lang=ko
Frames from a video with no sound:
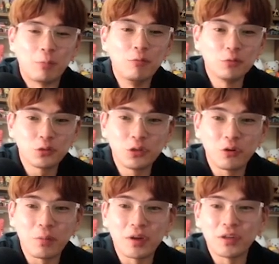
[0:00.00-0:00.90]
봉춘이
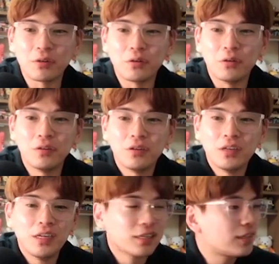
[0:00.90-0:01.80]
오랜만에 왔고
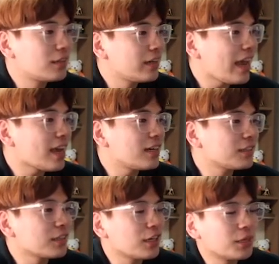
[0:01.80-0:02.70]
드레이크
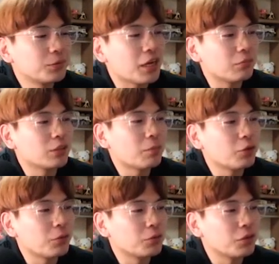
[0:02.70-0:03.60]
지금 우리
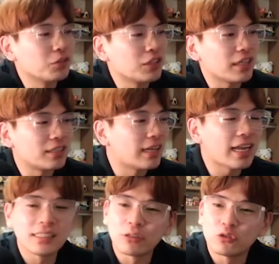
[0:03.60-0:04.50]
무대폰이 오셨는데
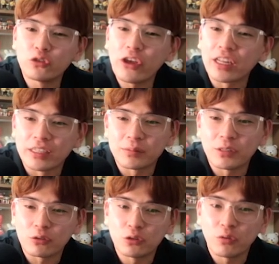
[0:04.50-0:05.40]
드레이크 이제 9위에
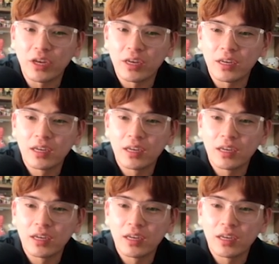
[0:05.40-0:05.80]
났습니다. 9위에.